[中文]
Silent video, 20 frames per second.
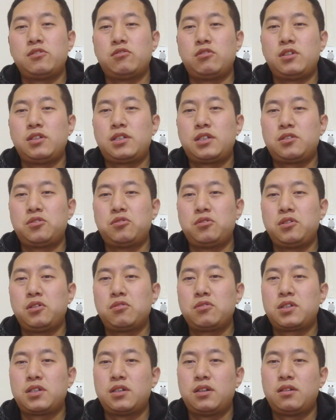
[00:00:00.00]
主义制度优
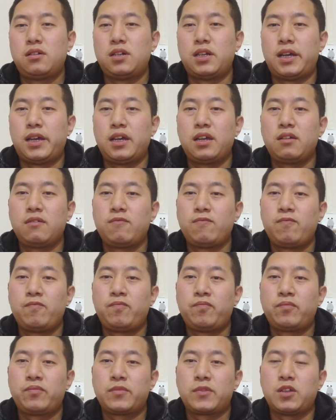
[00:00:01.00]
势来
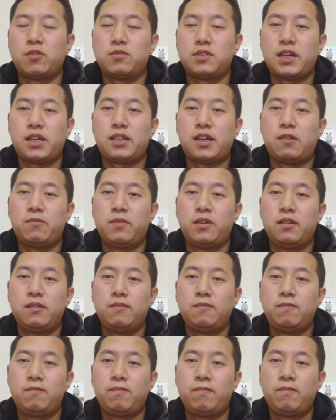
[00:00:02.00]
统战他们
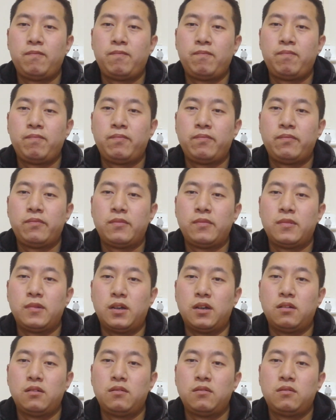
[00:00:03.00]

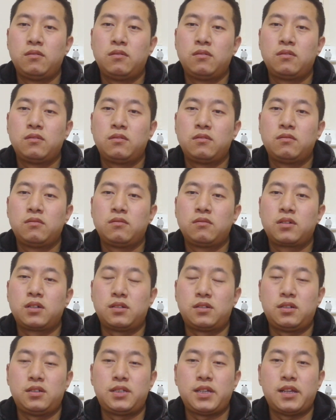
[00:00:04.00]
啊。可
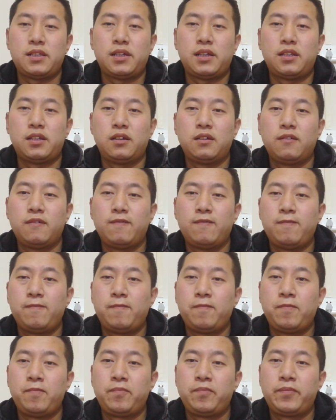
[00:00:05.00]
是现在呢，
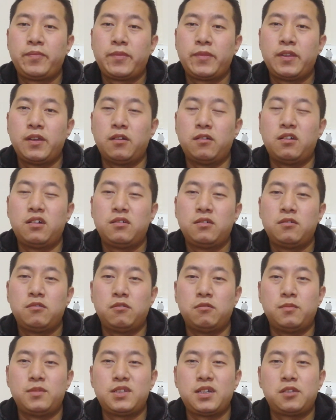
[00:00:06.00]
我
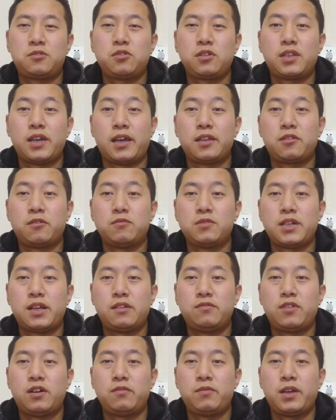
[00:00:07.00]
们在对台统战
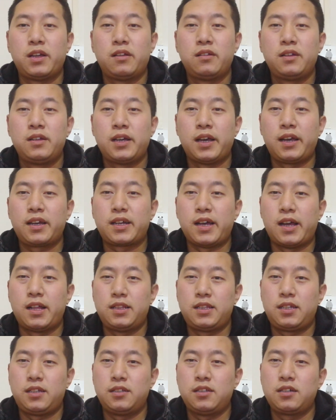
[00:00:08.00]
的方面还敢
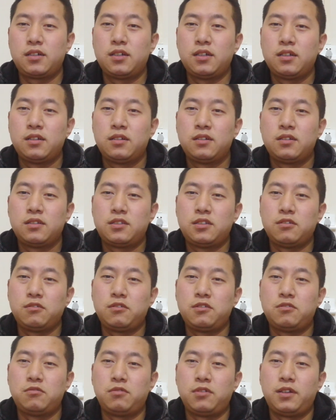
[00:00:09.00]
提这个。社
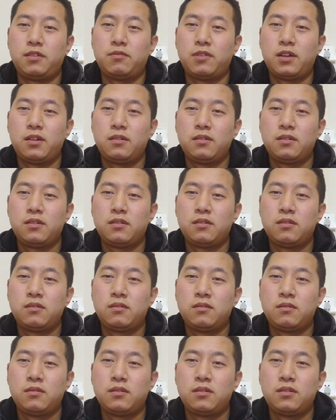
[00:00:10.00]
会主义吗？
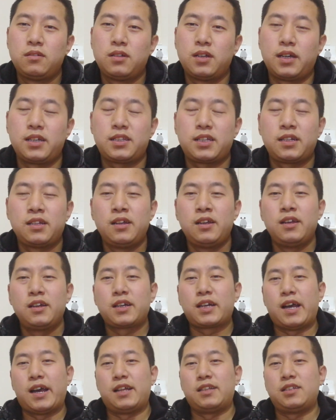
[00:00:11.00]
还
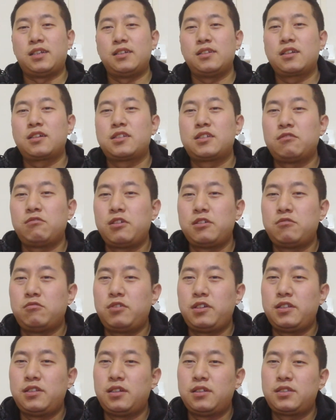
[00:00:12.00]
敢提这个社会主
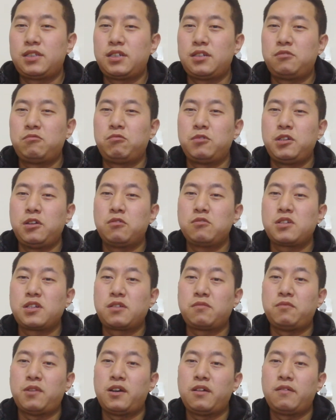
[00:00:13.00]
义的制度优
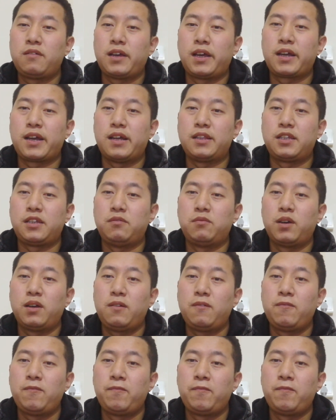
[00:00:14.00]
势吗？还敢提吗？